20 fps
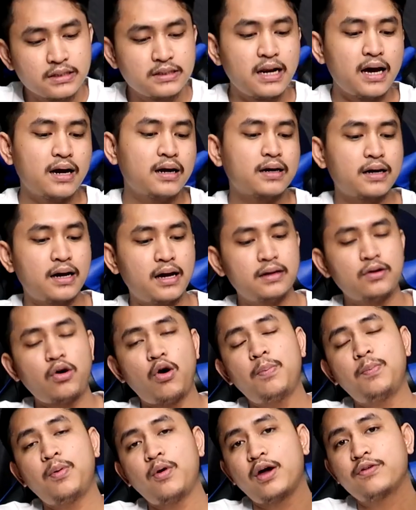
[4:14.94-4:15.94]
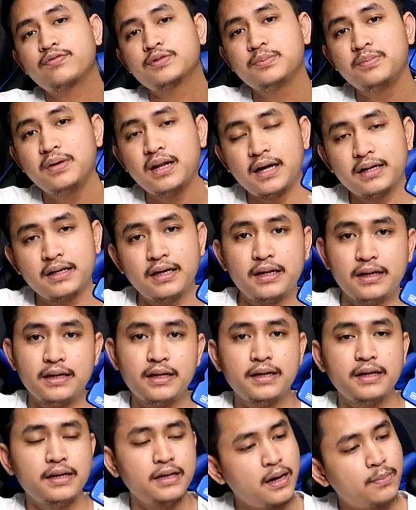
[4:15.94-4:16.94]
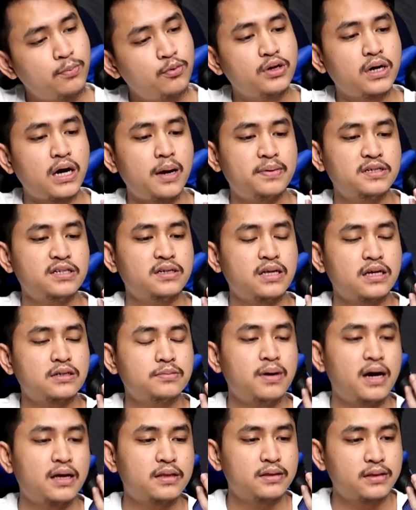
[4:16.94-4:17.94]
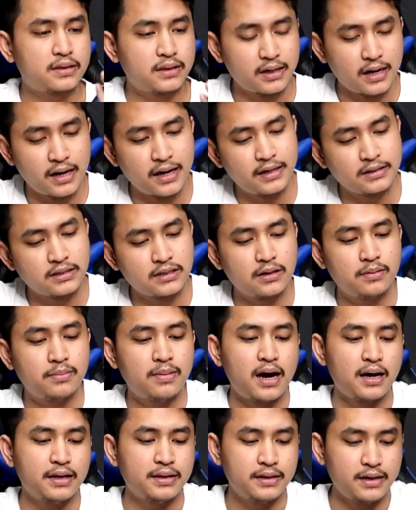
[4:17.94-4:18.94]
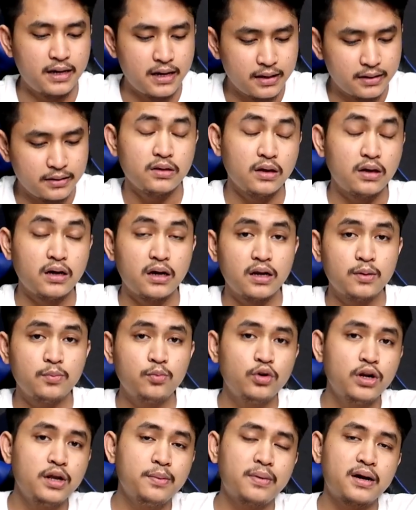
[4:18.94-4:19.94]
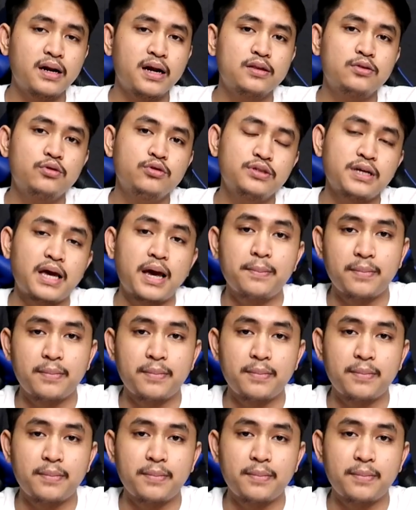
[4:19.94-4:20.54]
Sedangkan Oppo F9 ini dia punya kapasitas baterai sebanyak 3500